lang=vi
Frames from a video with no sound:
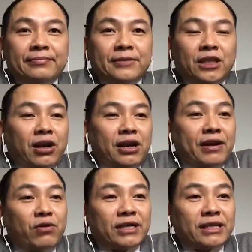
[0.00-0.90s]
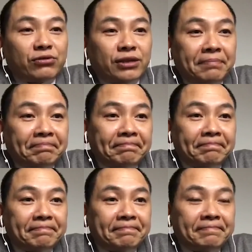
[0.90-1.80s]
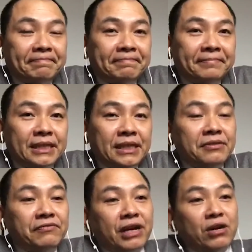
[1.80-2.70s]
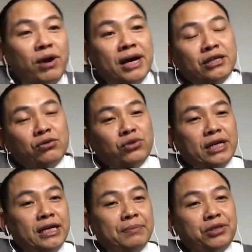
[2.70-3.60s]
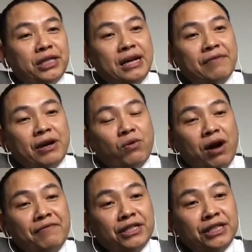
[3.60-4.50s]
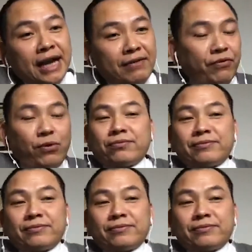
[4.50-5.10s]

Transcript: Nó gọi là văn hóa giao tiếp. Văn hóa trong doanh nghiệp chính là văn hóa về trang phục,